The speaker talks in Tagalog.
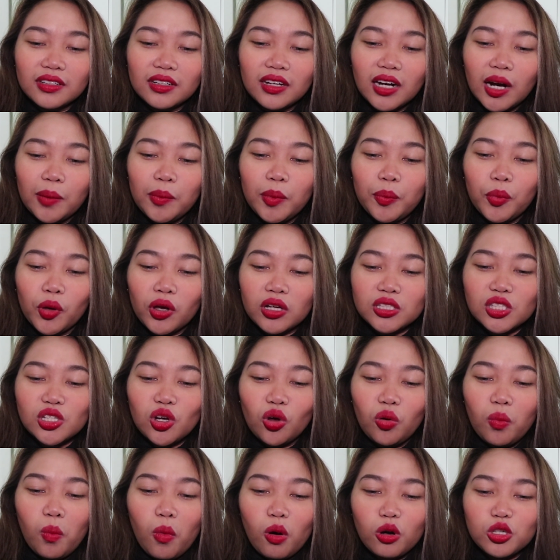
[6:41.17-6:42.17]
Grabe pika
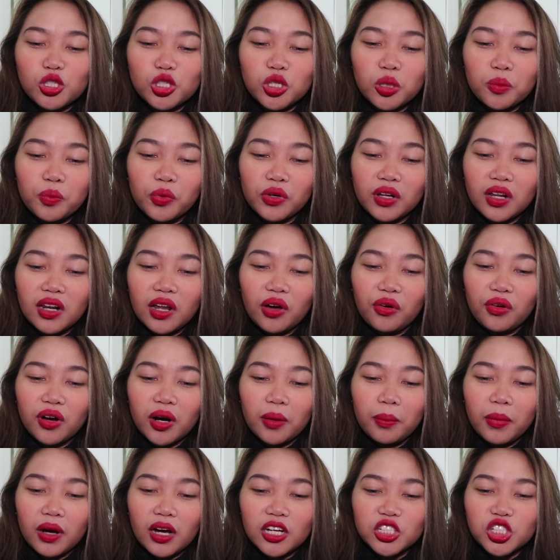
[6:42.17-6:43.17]
slow motion po ni
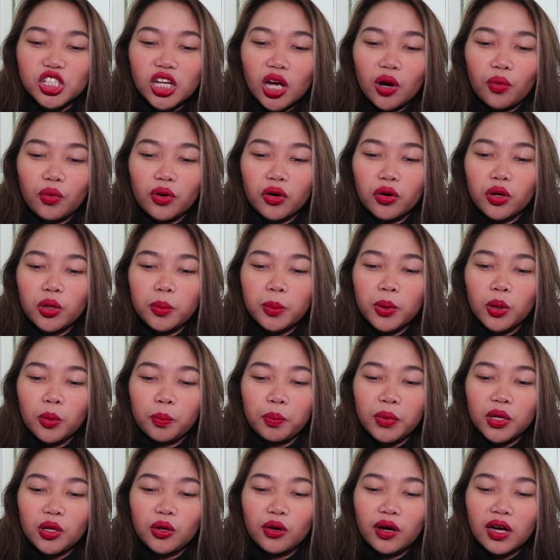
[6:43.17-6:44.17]
Laura makashower. Uy,
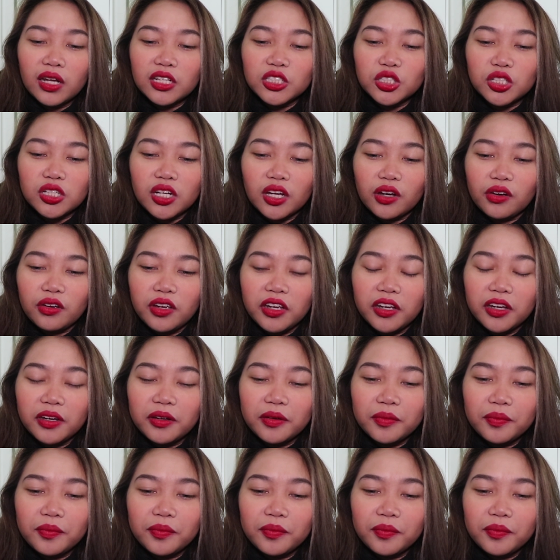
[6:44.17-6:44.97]
piyong-piyongan dyan na ay.